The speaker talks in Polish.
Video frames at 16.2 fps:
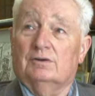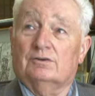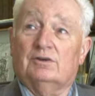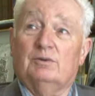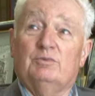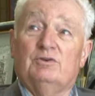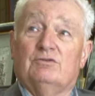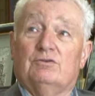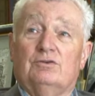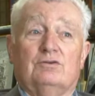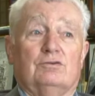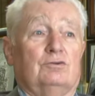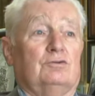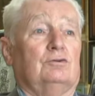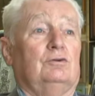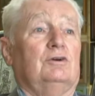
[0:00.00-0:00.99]
żeby coś,
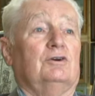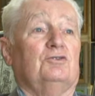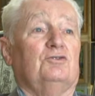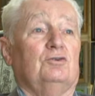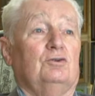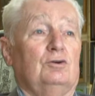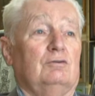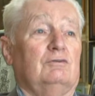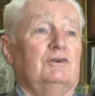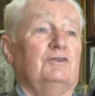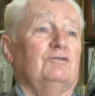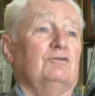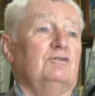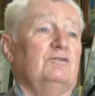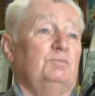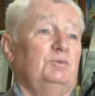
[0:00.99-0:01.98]
coś
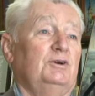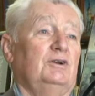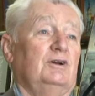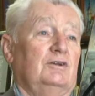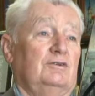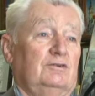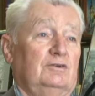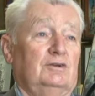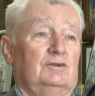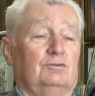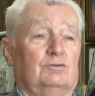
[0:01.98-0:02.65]
kolekcjonować, coś zbierać, nie?